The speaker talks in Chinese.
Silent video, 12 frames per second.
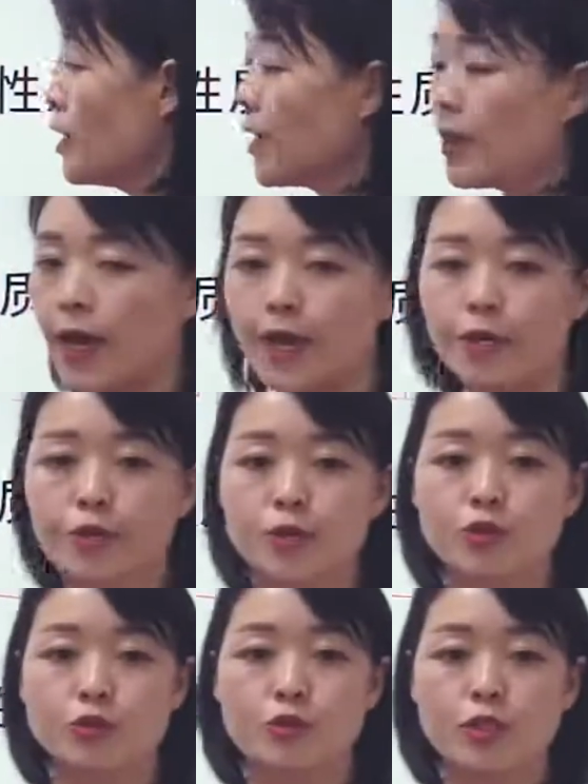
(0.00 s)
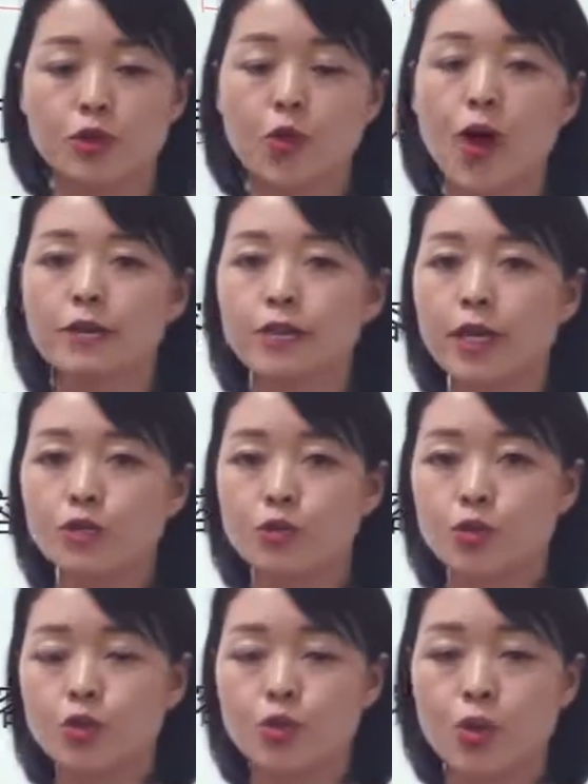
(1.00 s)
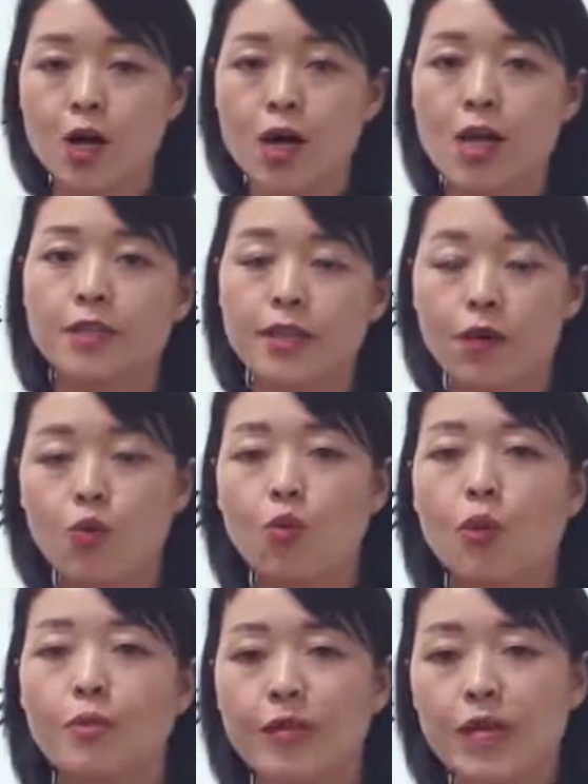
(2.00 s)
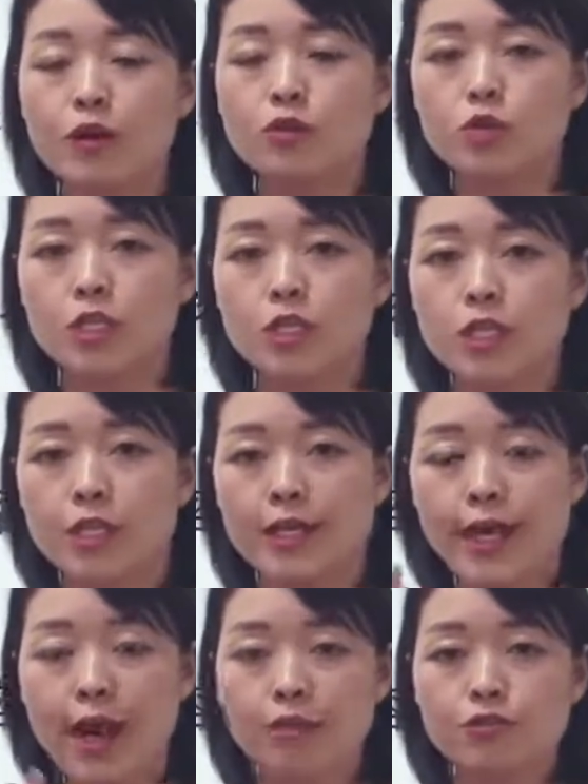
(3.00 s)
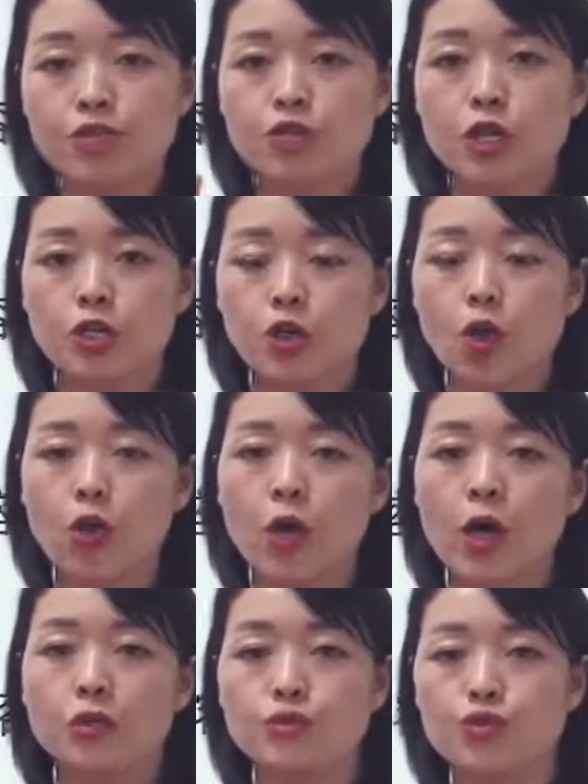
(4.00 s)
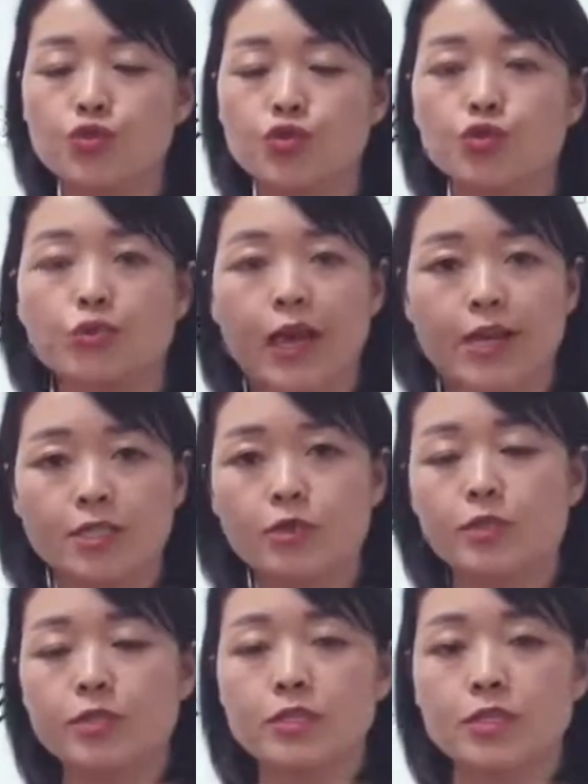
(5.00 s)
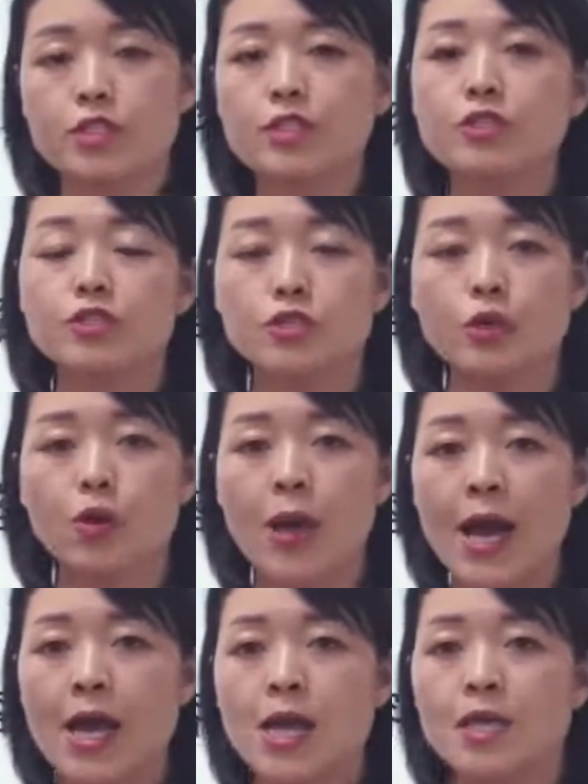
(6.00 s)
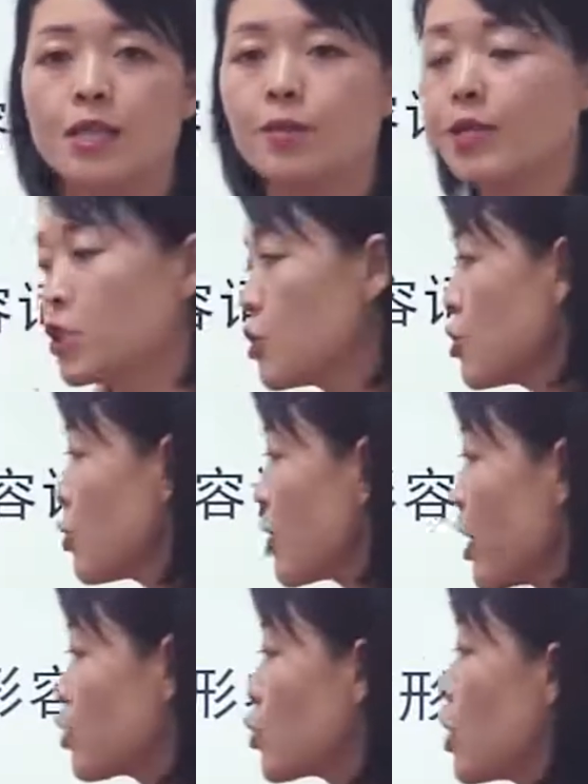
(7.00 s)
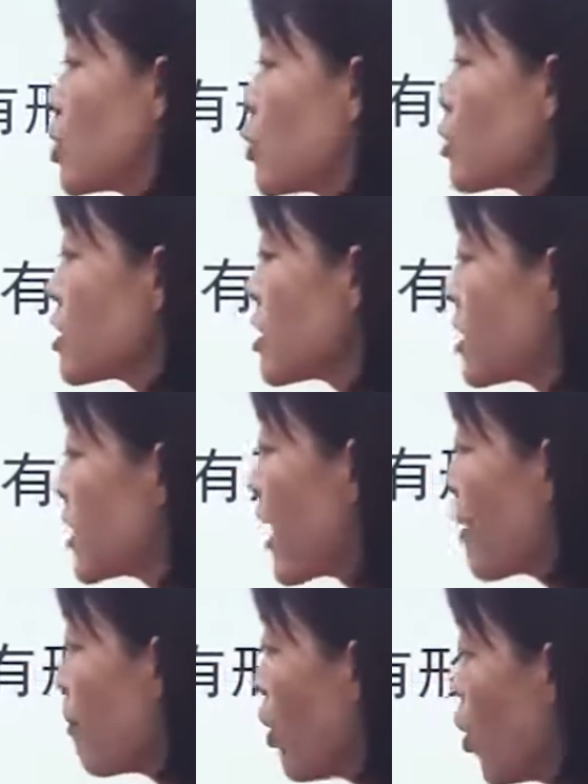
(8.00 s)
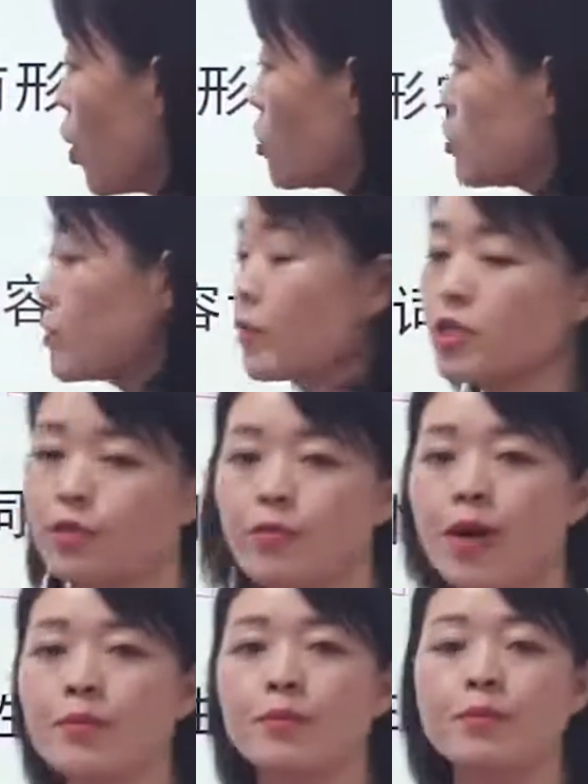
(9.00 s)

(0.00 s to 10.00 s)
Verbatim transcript: 那还有一种情况呢，就是说，当我们要说的是两者都很具有该形容词性质的话，那么这个时候要说 d o z i r a m 什么什么。